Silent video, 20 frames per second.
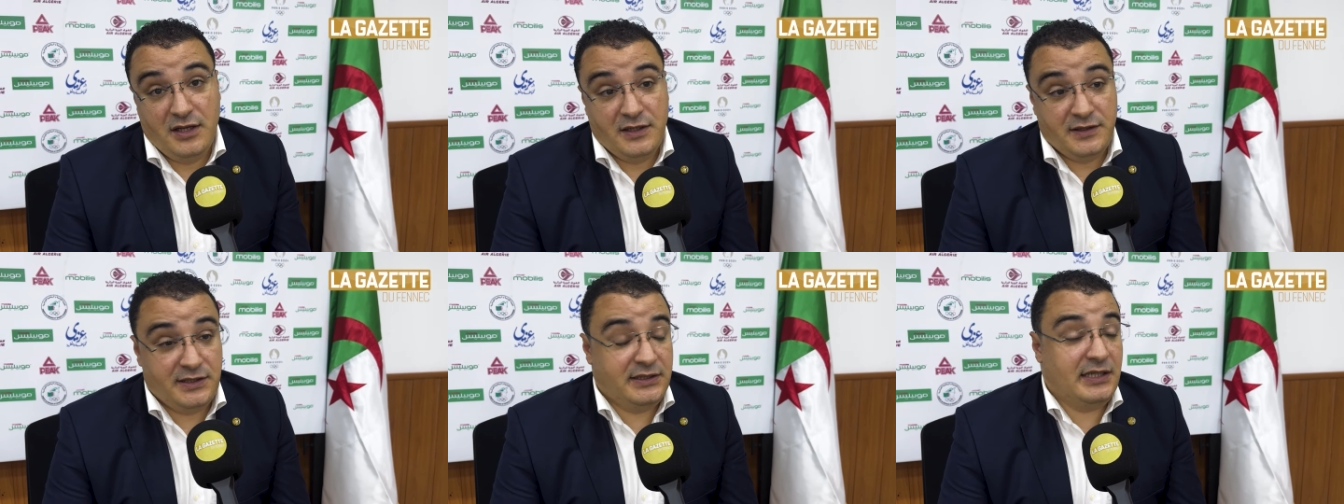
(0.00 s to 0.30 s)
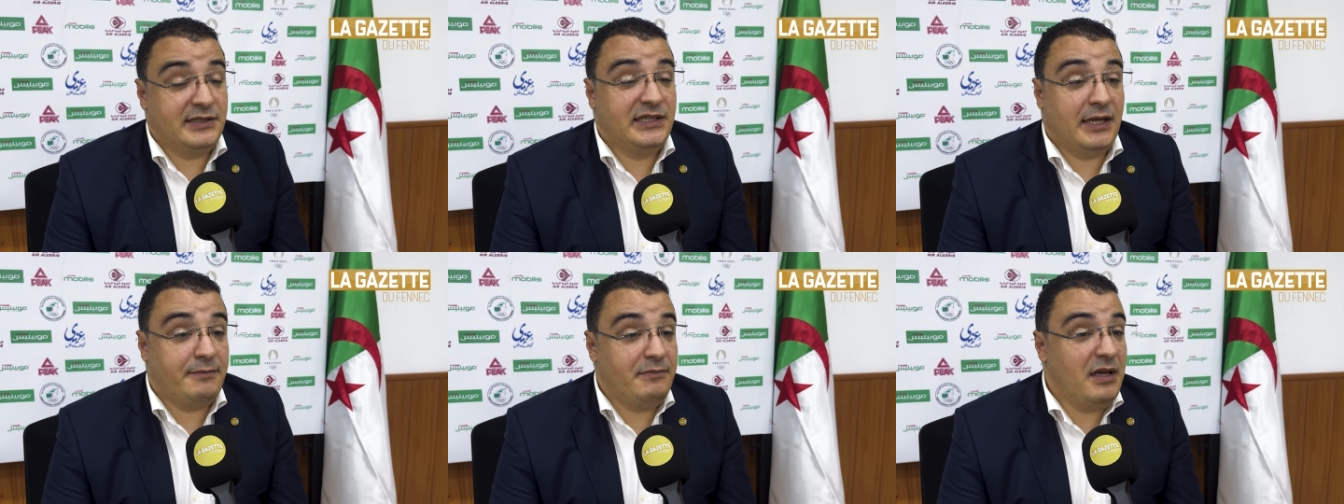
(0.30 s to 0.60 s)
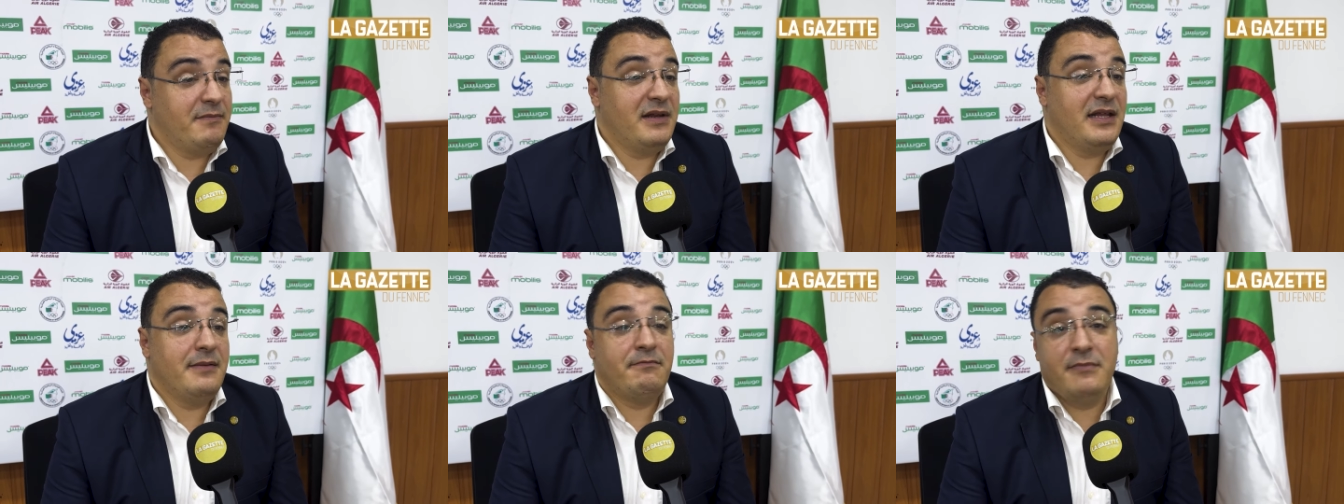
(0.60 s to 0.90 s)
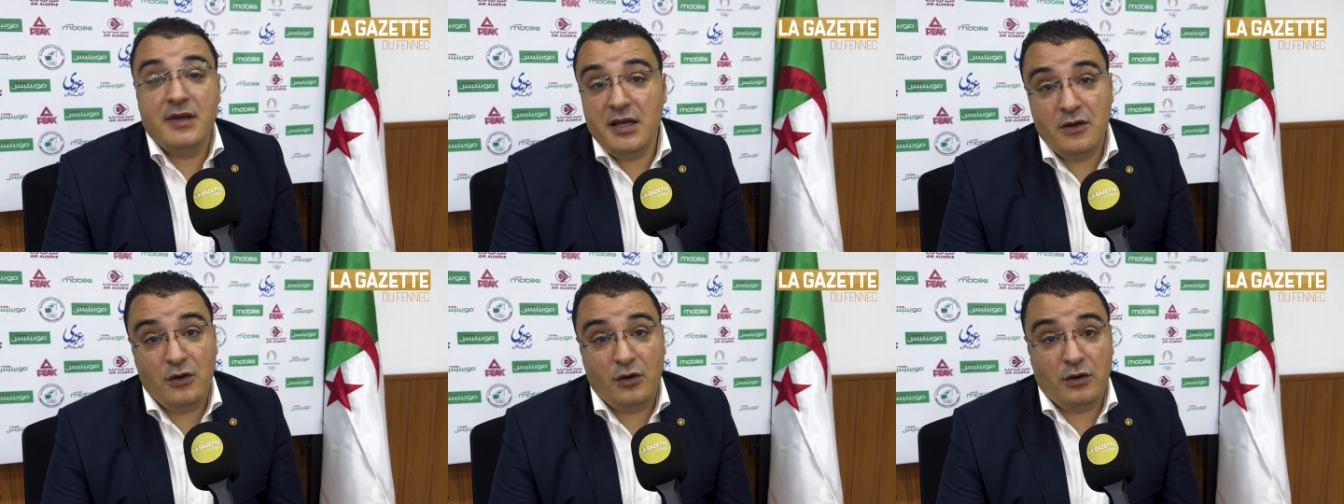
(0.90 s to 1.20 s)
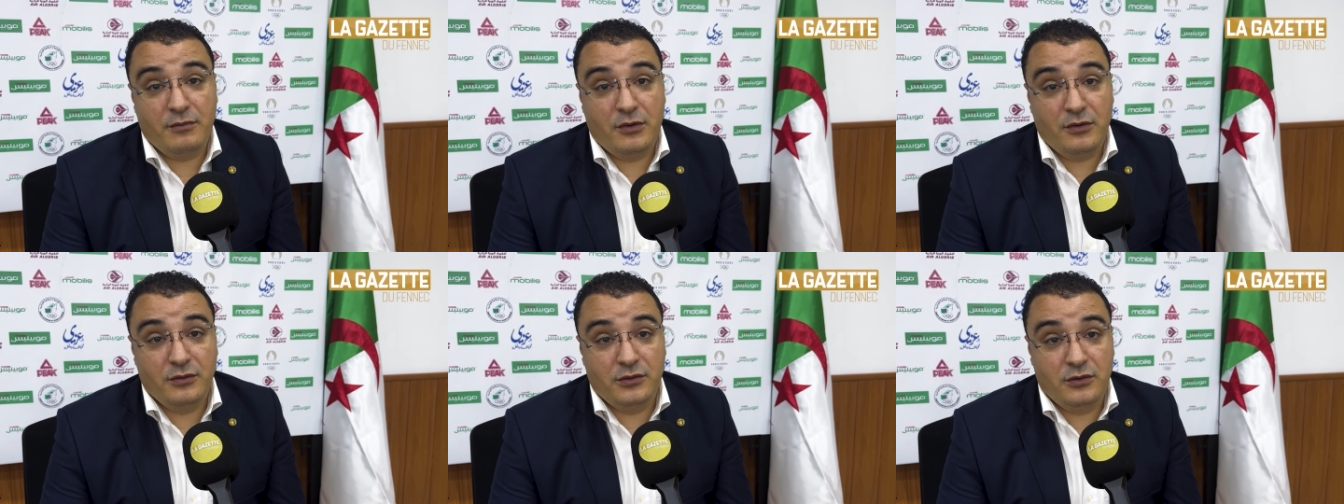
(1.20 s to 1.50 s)
C'est-à-dire même les meilleurs
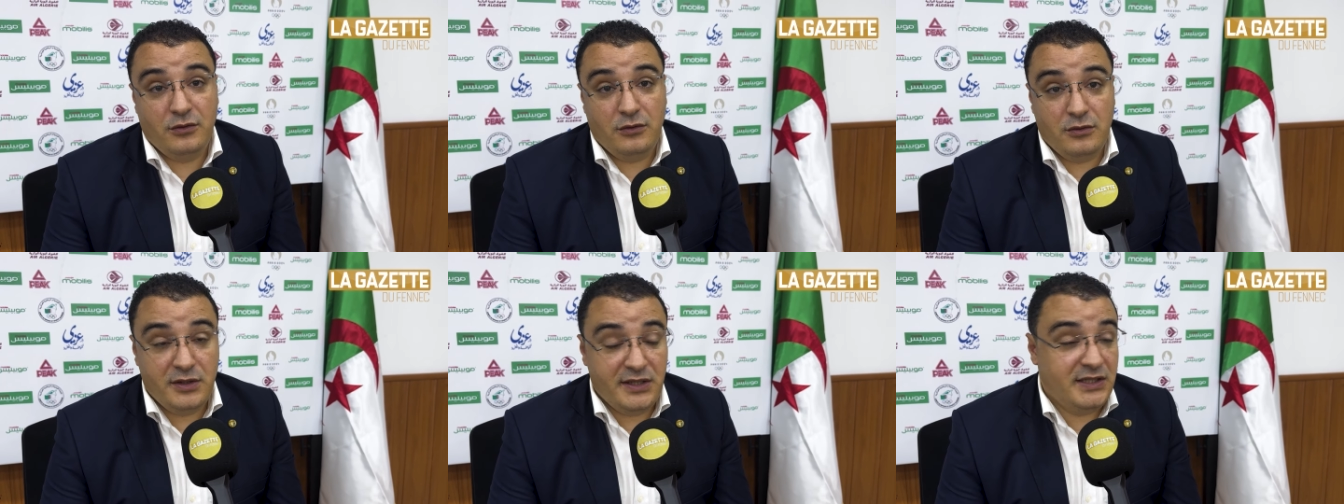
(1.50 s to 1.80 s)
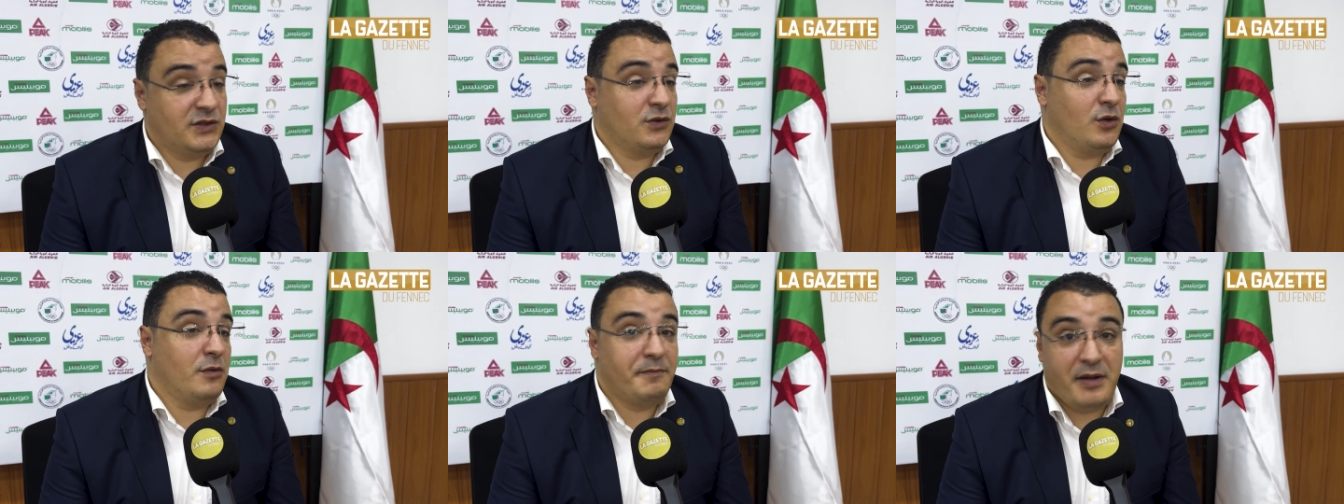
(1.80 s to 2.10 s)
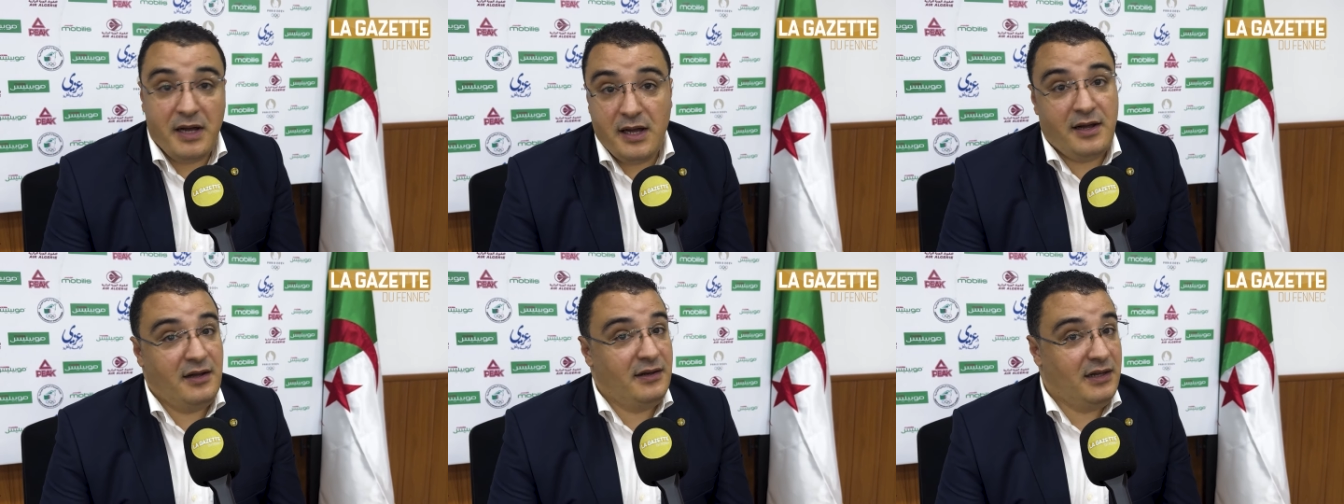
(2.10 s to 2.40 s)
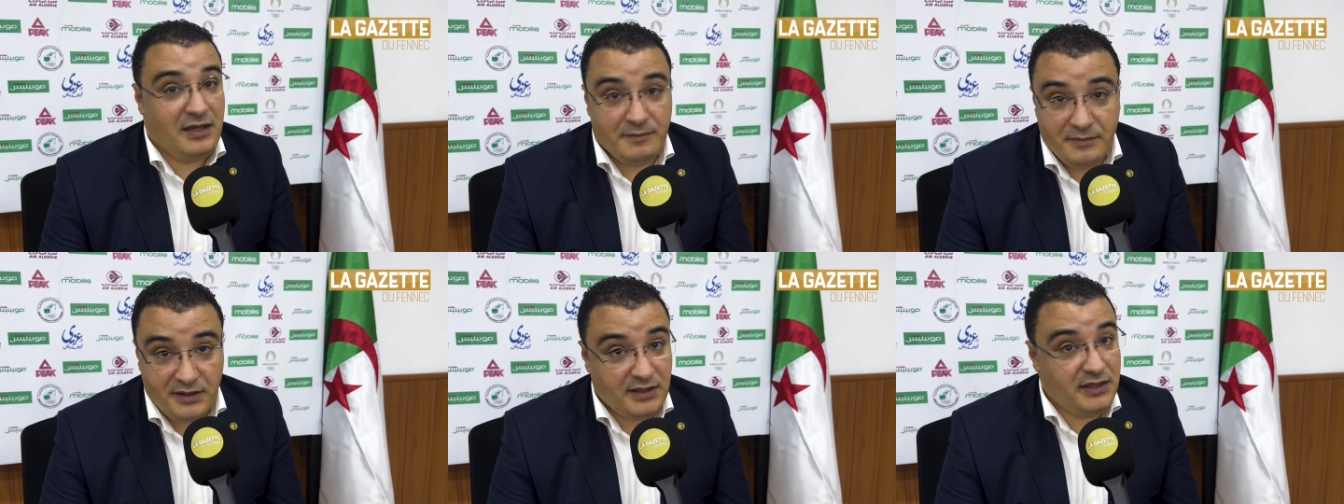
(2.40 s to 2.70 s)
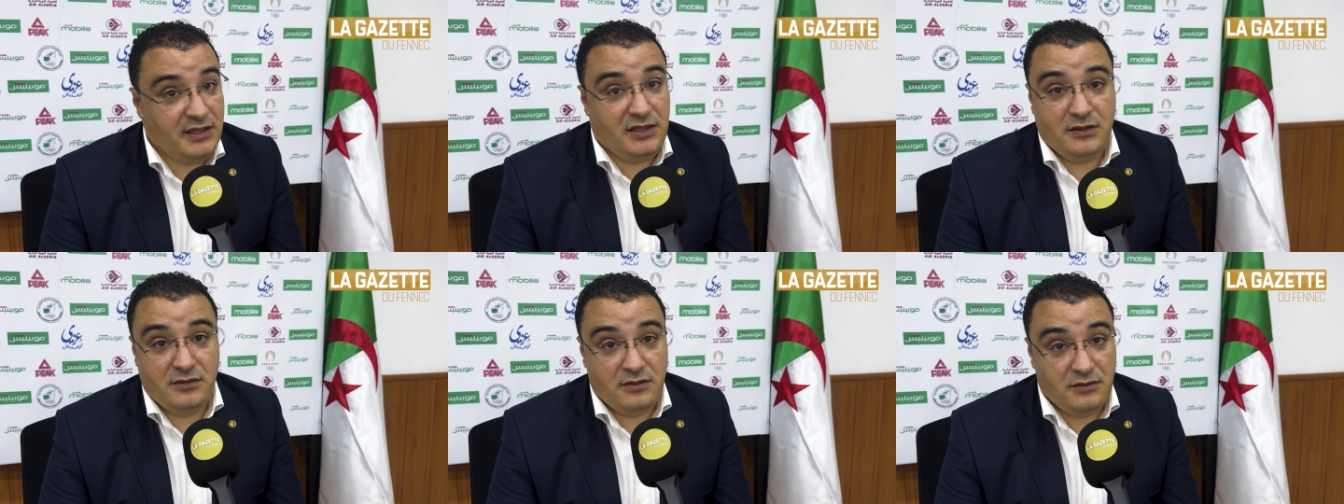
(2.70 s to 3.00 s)
mondiaux, ils sont pas à
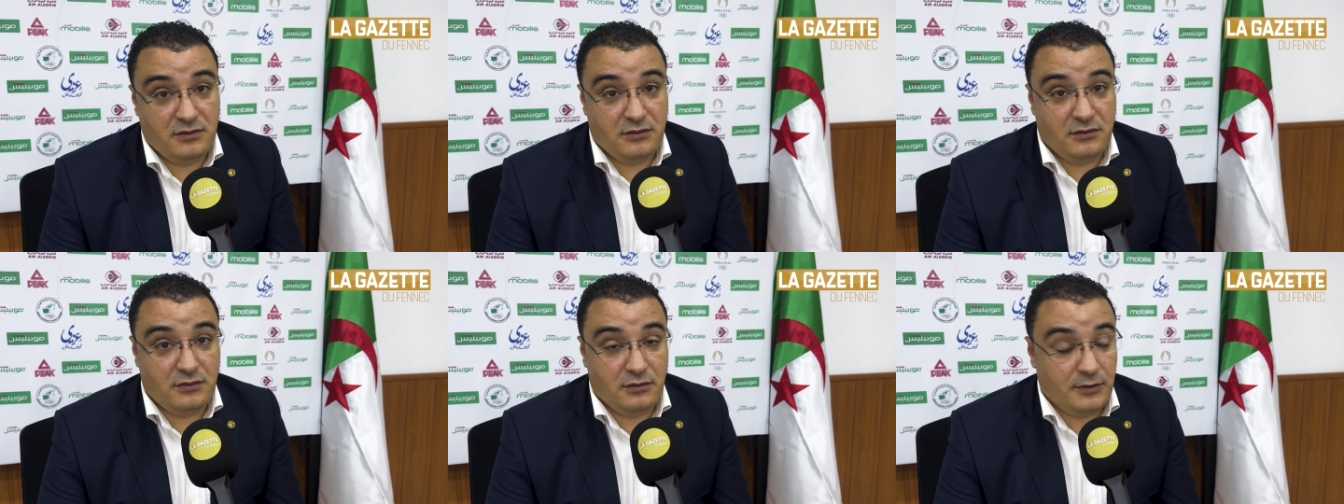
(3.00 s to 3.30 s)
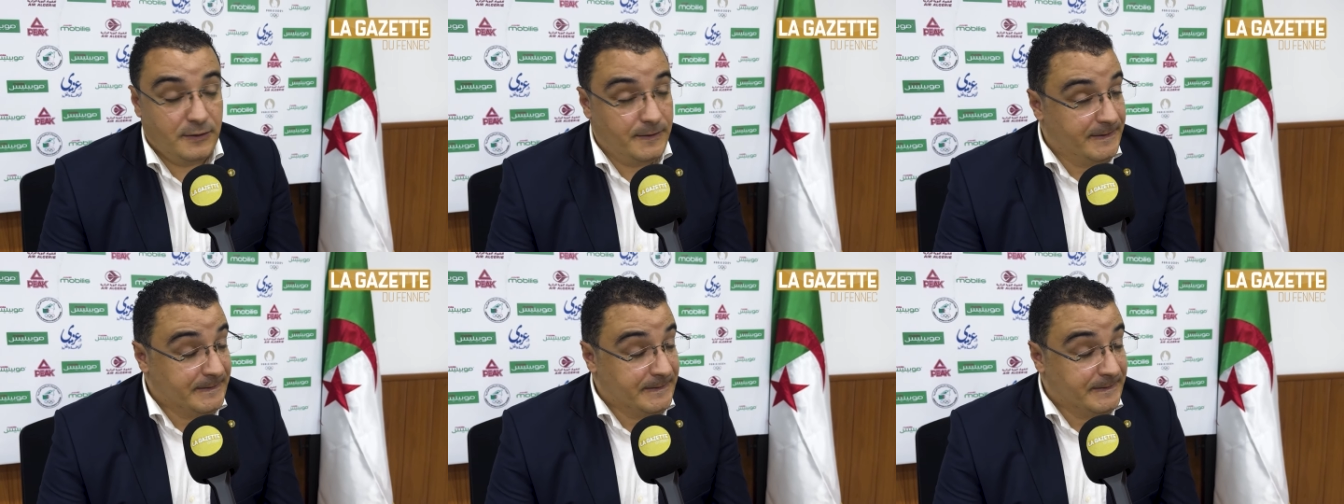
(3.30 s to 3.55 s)
l'abri de.